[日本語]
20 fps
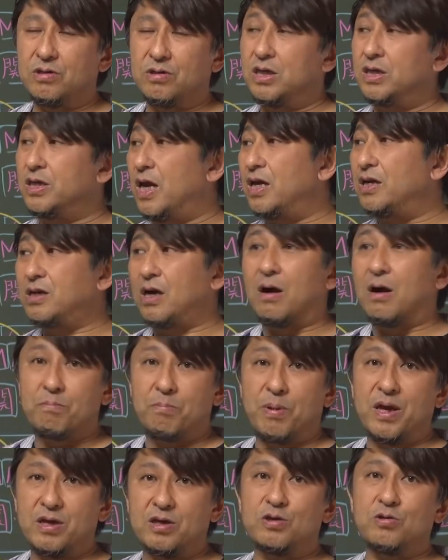2年間
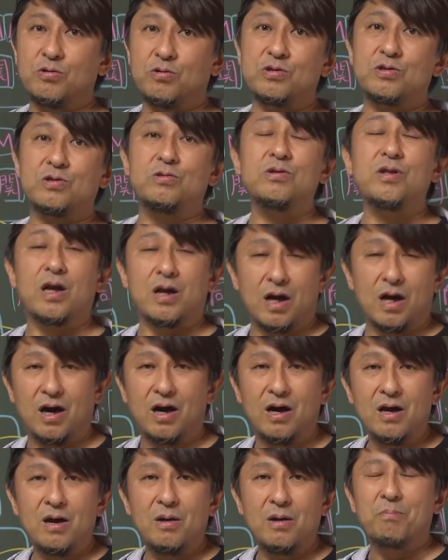勉強するな
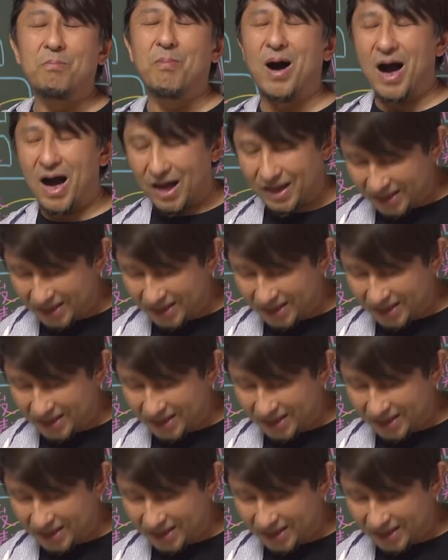ら間